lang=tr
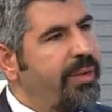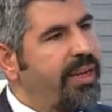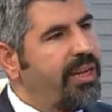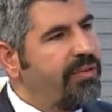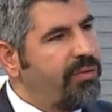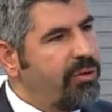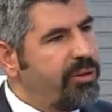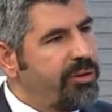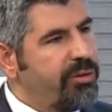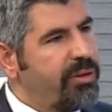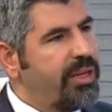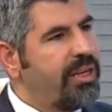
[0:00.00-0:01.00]
bellek
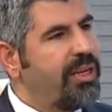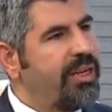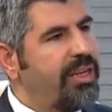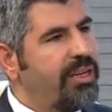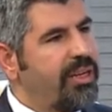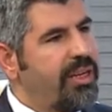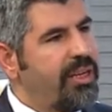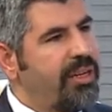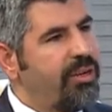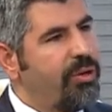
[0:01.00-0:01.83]
fonksiyonlarıyla ilgili